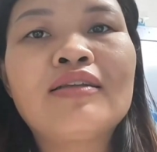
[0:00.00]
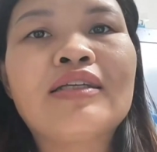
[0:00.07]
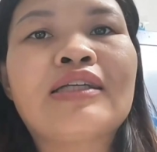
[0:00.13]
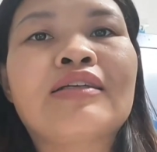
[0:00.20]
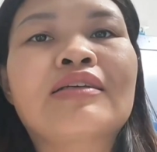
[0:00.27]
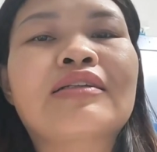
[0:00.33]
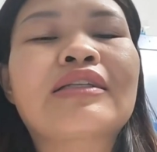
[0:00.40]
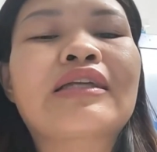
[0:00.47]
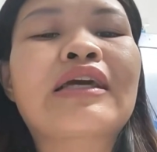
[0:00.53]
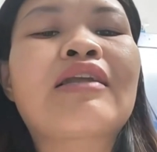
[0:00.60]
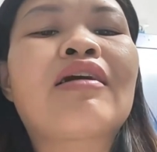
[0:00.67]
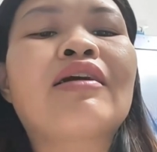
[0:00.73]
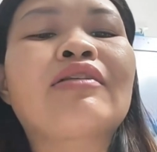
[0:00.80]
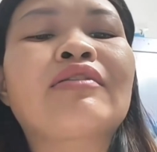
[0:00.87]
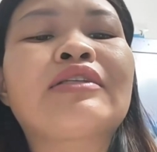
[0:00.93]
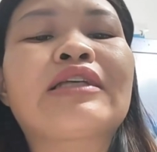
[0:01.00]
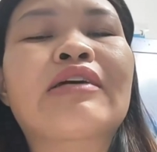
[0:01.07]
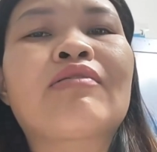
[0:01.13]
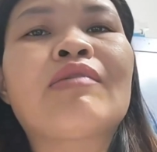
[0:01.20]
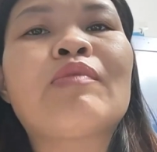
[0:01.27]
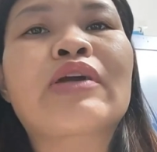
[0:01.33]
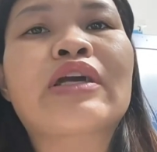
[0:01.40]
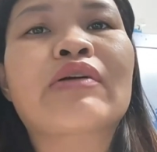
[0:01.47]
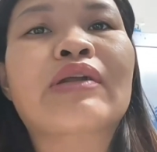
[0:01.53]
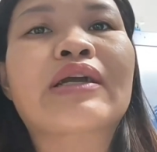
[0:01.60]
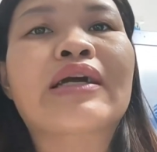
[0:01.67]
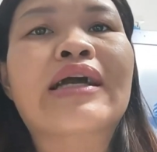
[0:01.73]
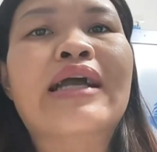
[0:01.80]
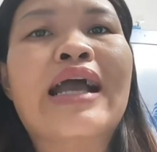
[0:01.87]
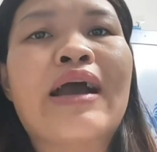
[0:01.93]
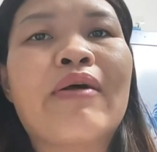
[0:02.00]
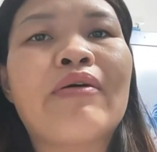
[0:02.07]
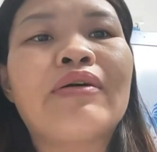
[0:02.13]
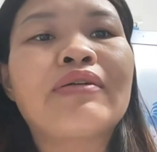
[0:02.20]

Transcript: thì cái đó nó sẽ có một cái cỡ cao